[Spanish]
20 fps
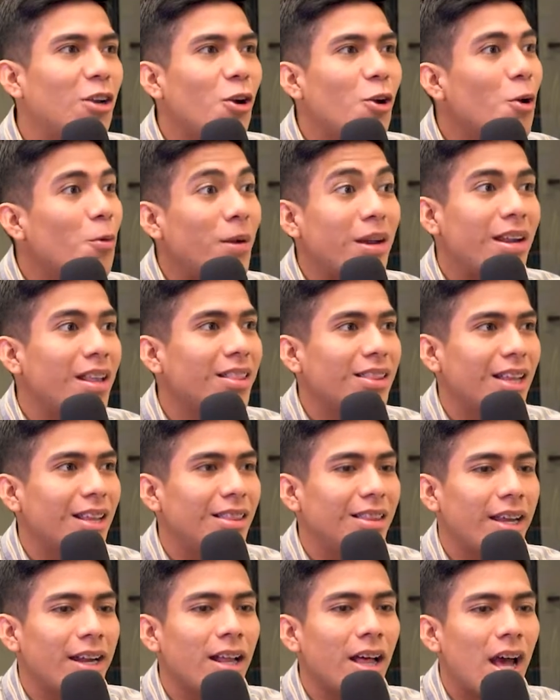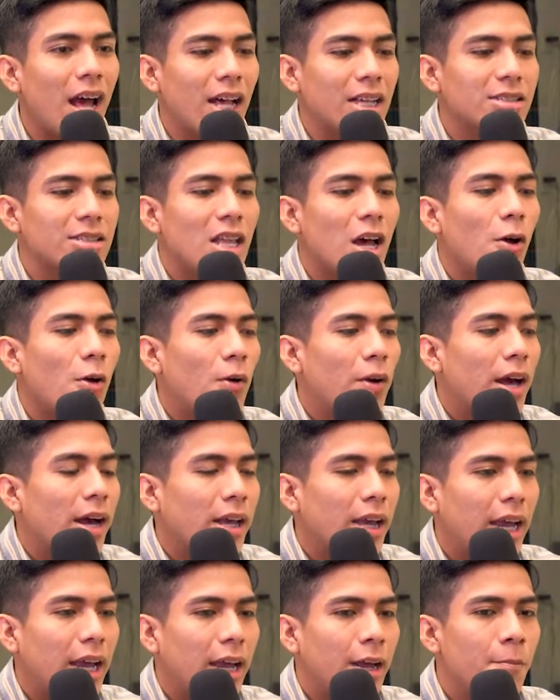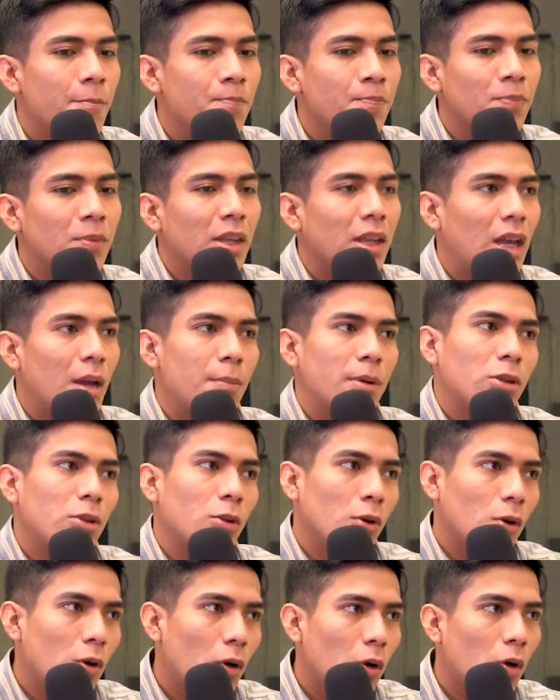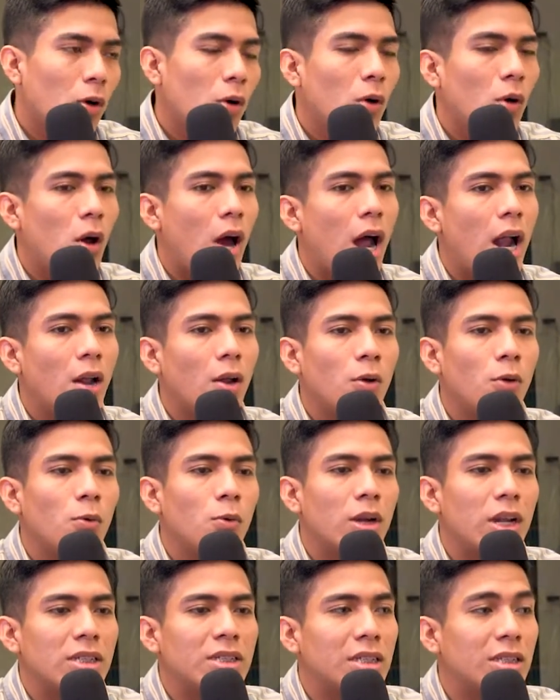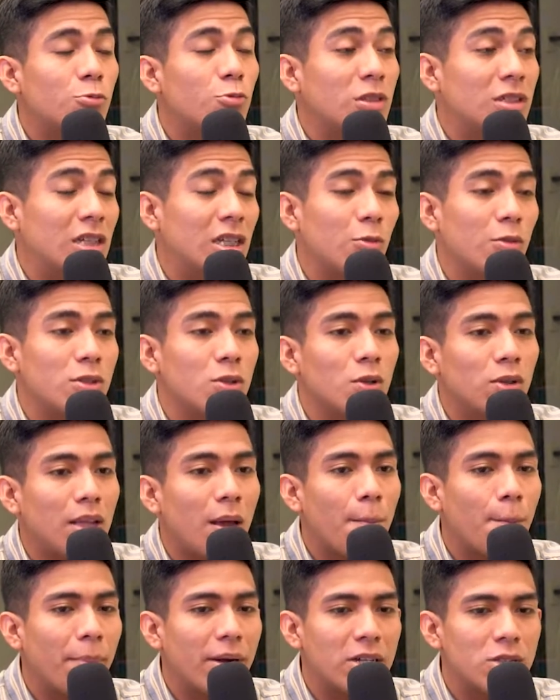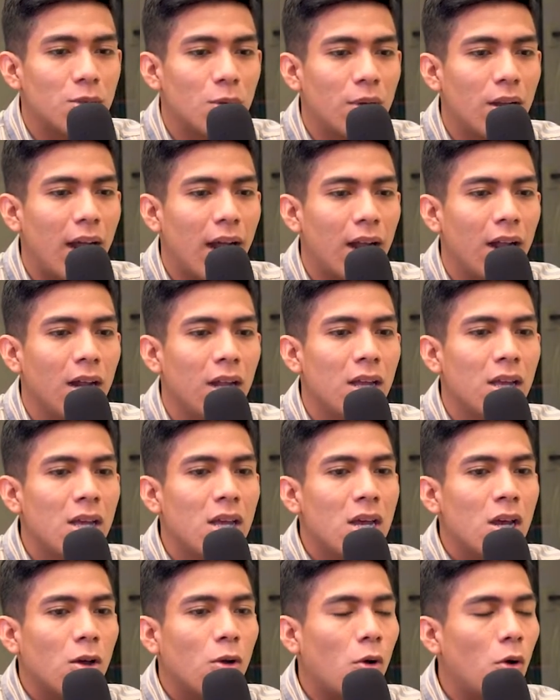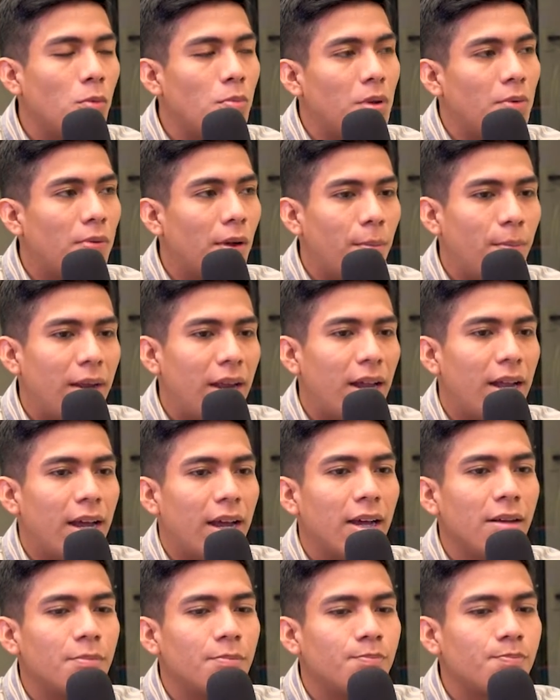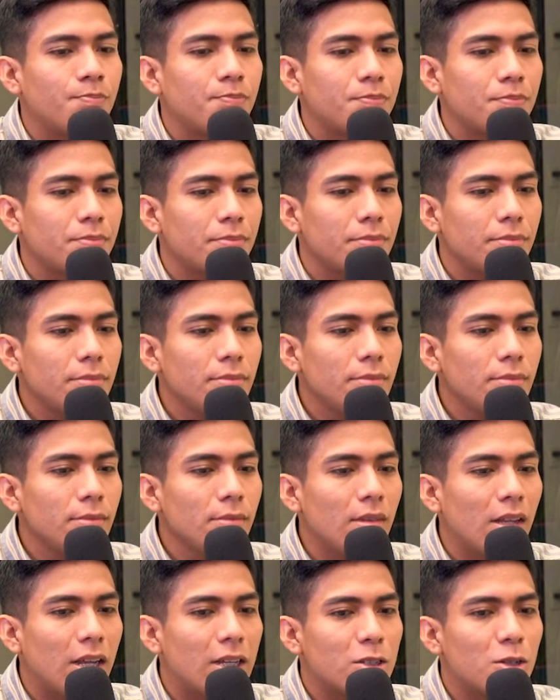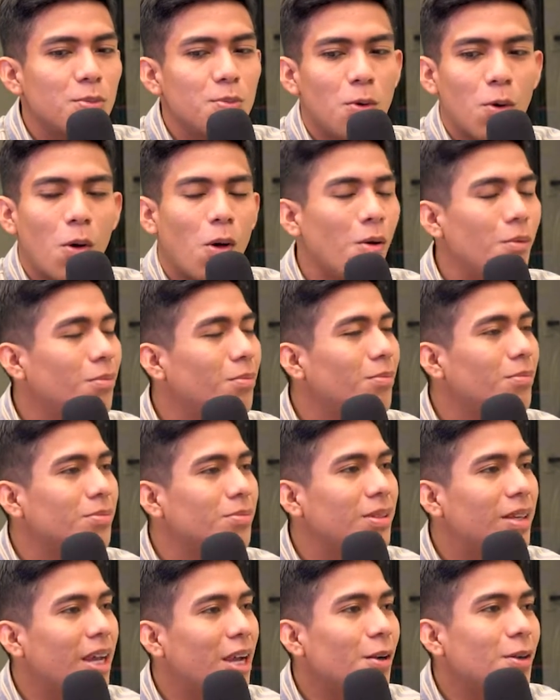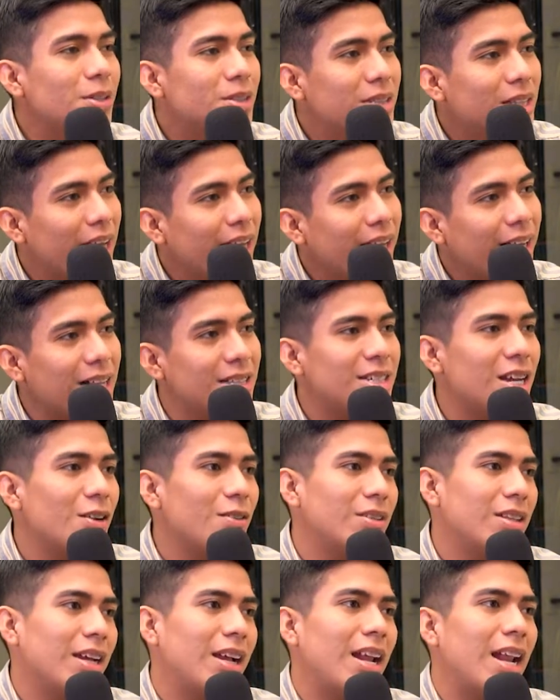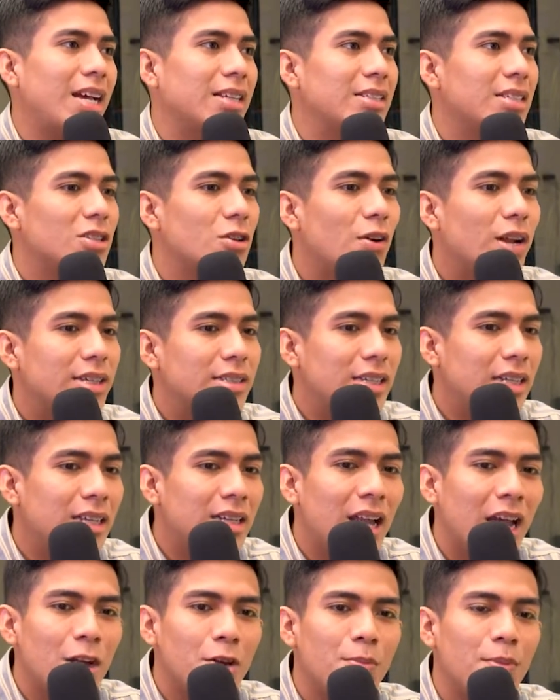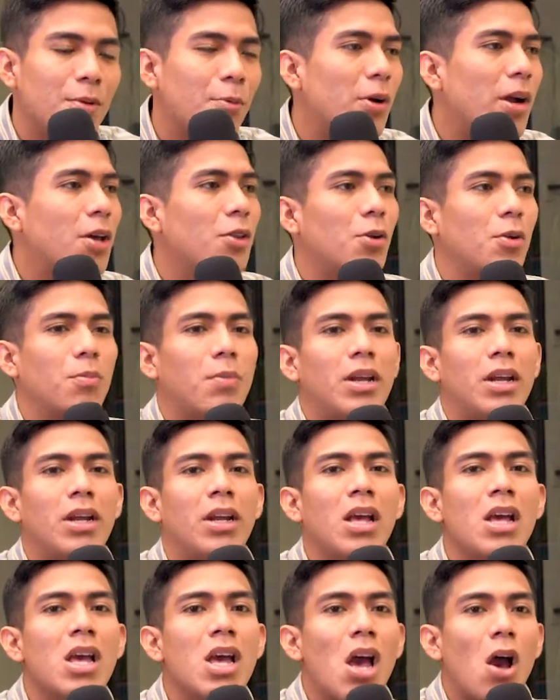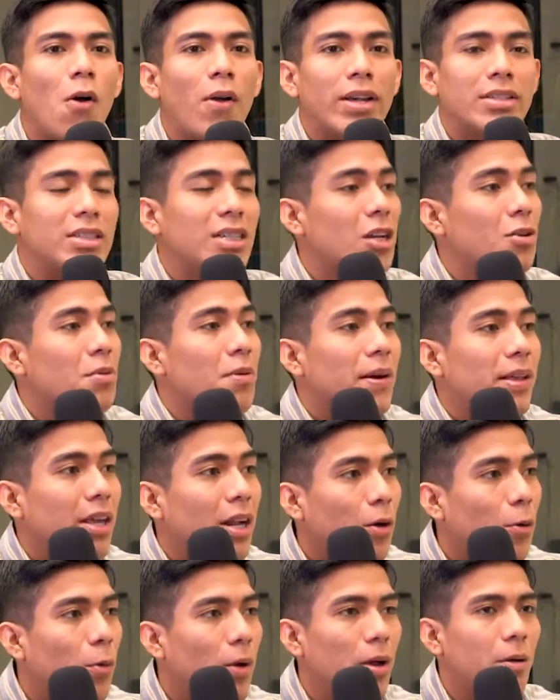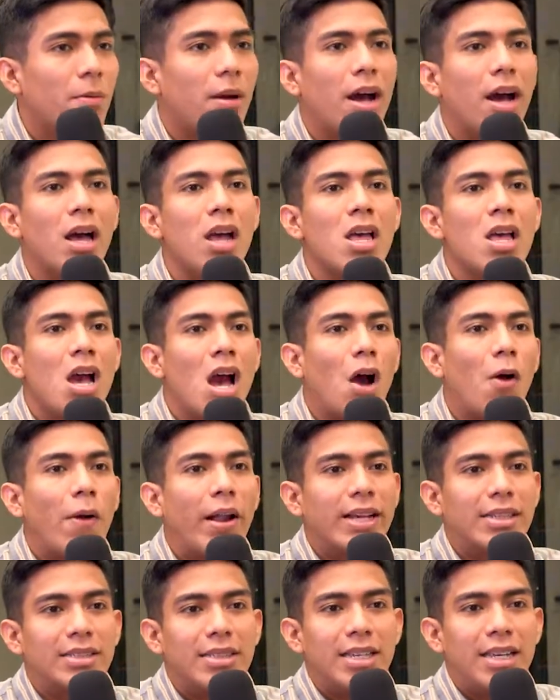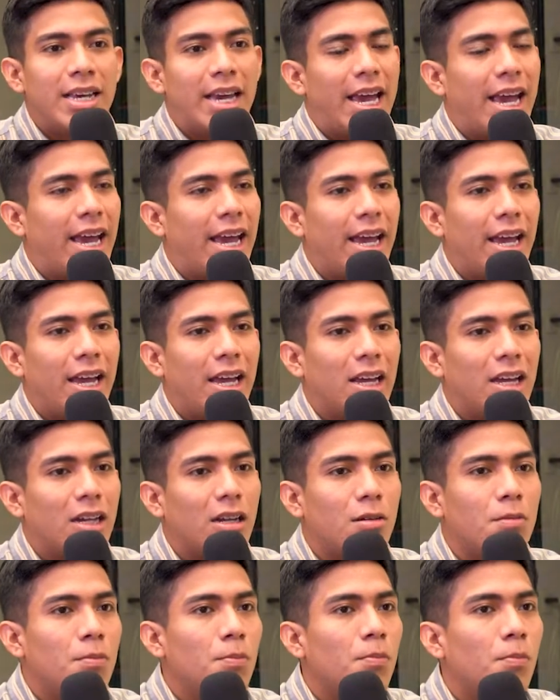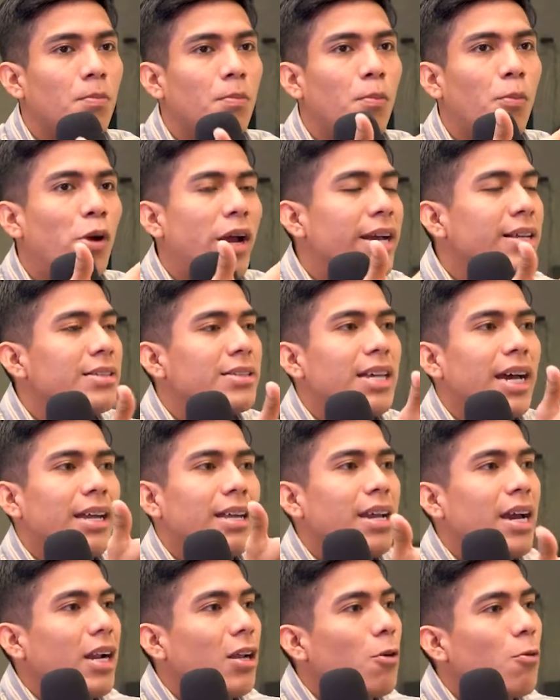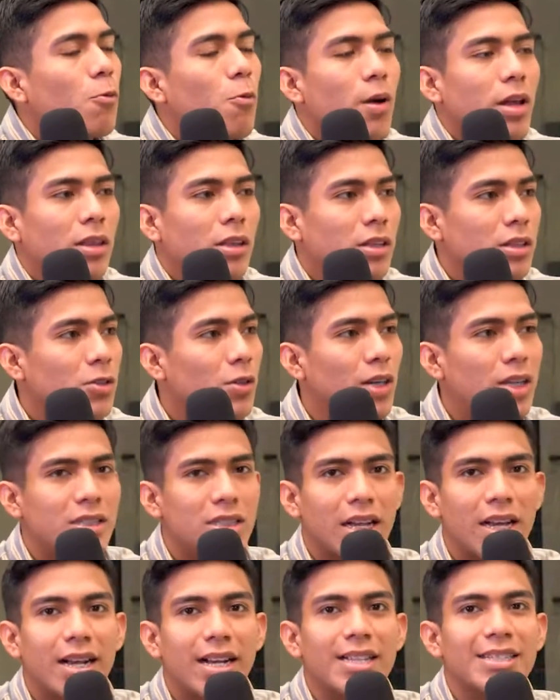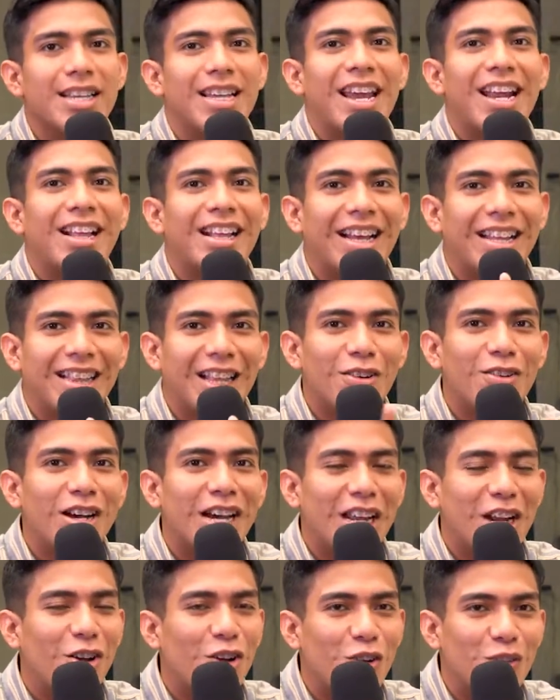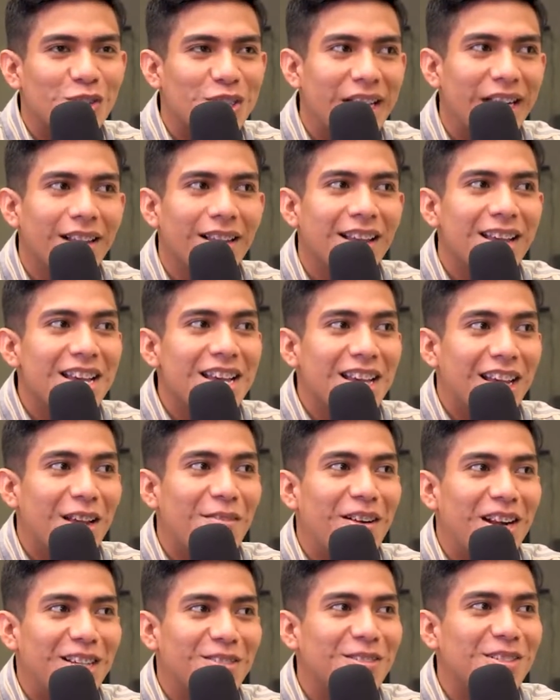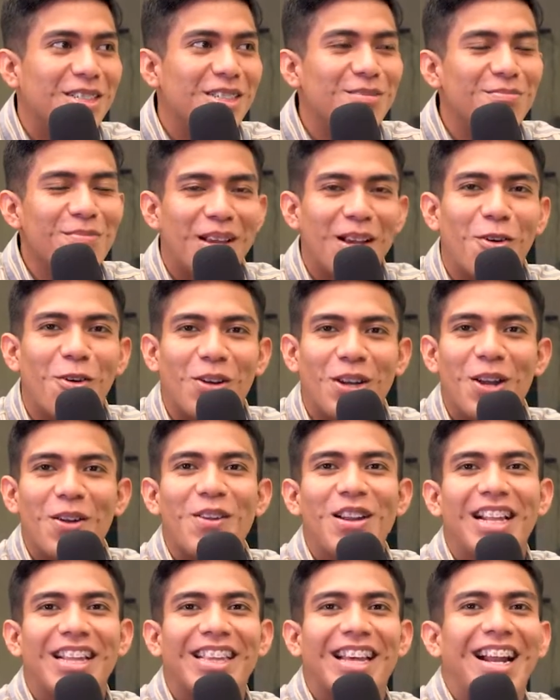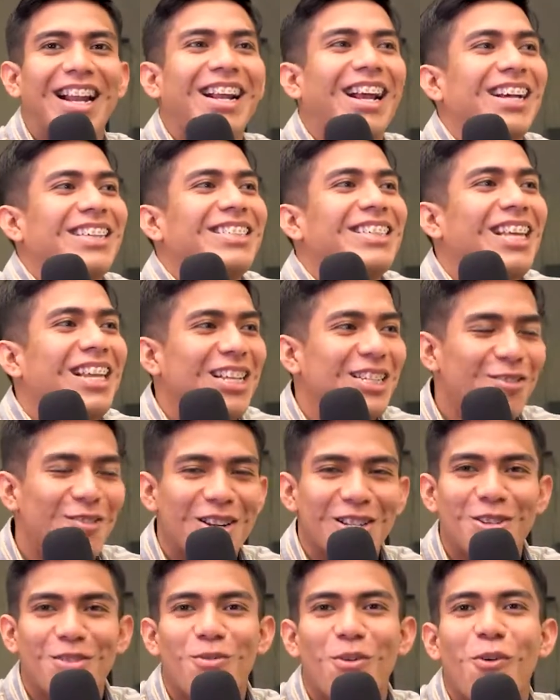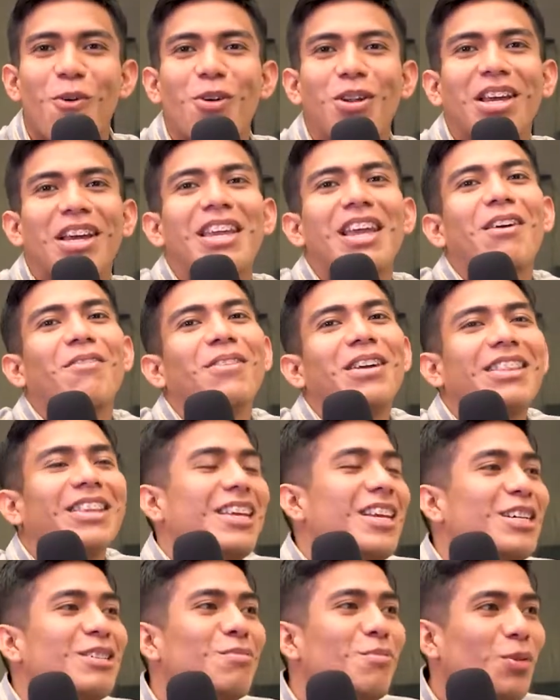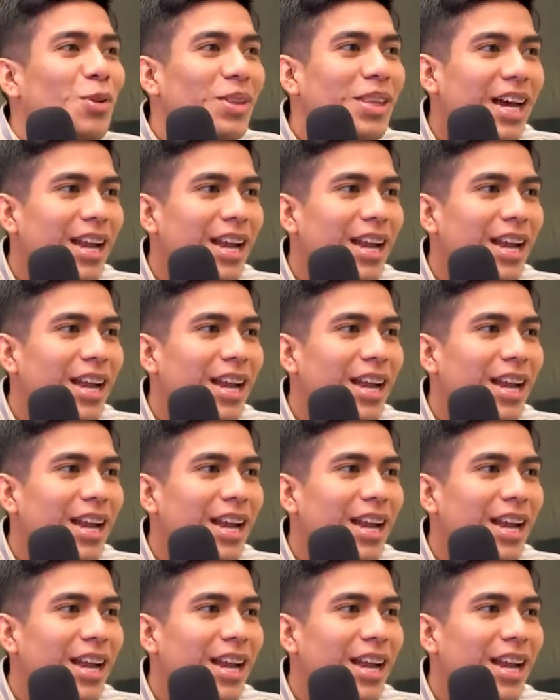Y no lo vine a entender hasta ahora que que me tocó alguna situación tan personal con mi familia, es como, quiero estar en el salón de clases, ahora sí ya no me voy a dormir, ahora sí ya no me va a dar hueva, ahora sí eh, voy a ensayar Cuántas horas tenga que ensayar, que tengo que reconocer que varias veces me corrieron literal casi de la escuela, es como, Jorge, ya vete, ya es muy